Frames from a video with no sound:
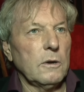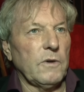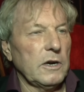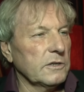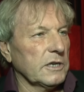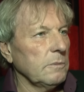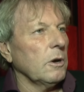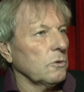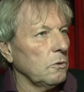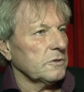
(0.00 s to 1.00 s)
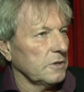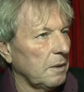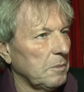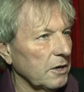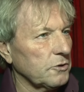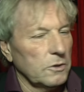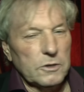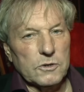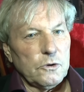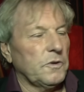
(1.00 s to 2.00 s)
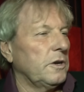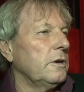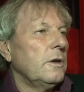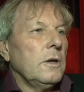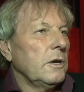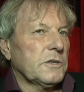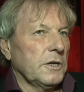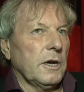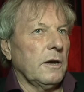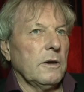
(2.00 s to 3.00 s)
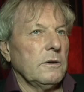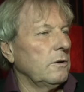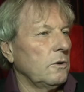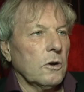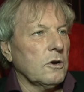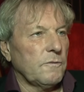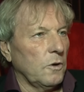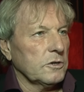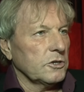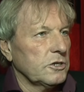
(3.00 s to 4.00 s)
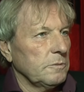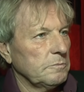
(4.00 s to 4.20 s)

weil er selber einen großen Namen hat und insofern ist er da locker flockig.